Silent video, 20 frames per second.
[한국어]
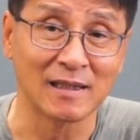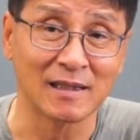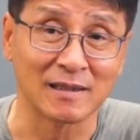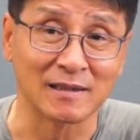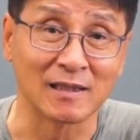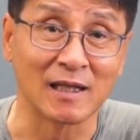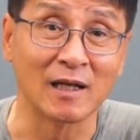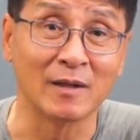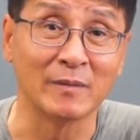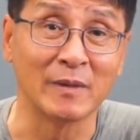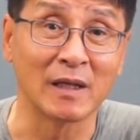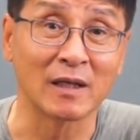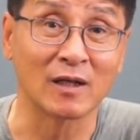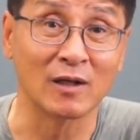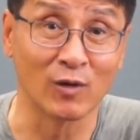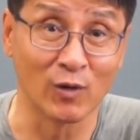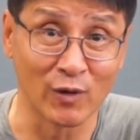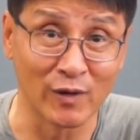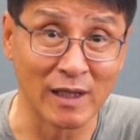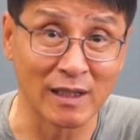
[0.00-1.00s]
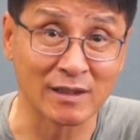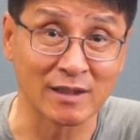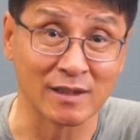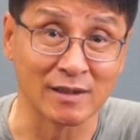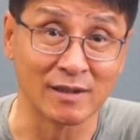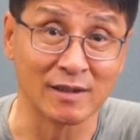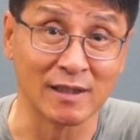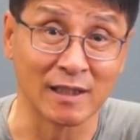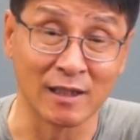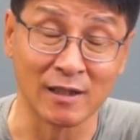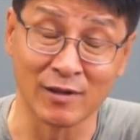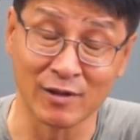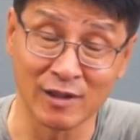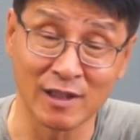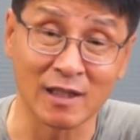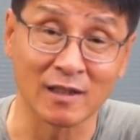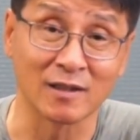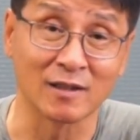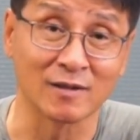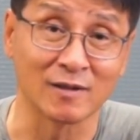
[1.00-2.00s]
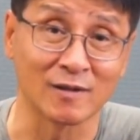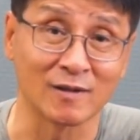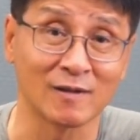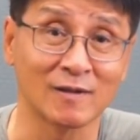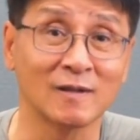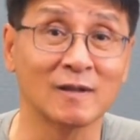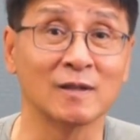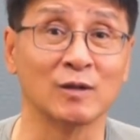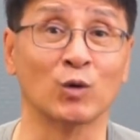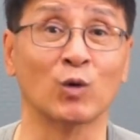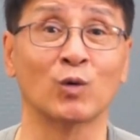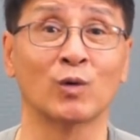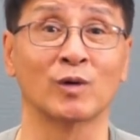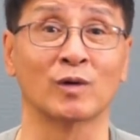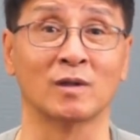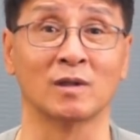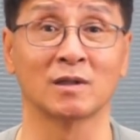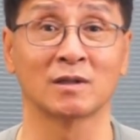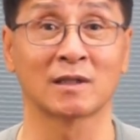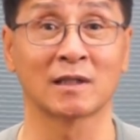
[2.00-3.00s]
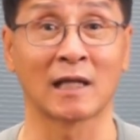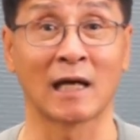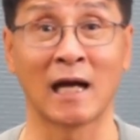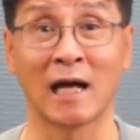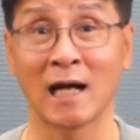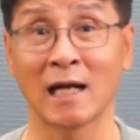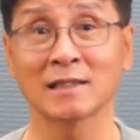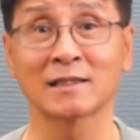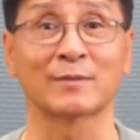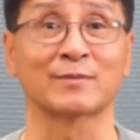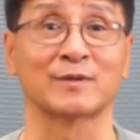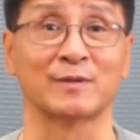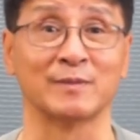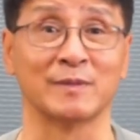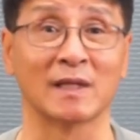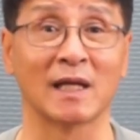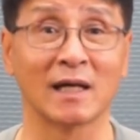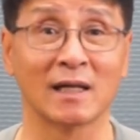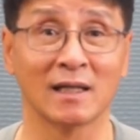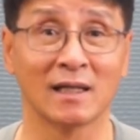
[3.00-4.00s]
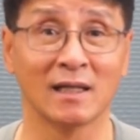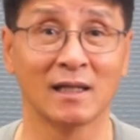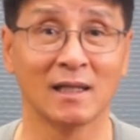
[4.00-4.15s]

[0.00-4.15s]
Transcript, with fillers: 그 다음에 글로나스, 이게 러시아 거죠. 요거를 다 잡습니다.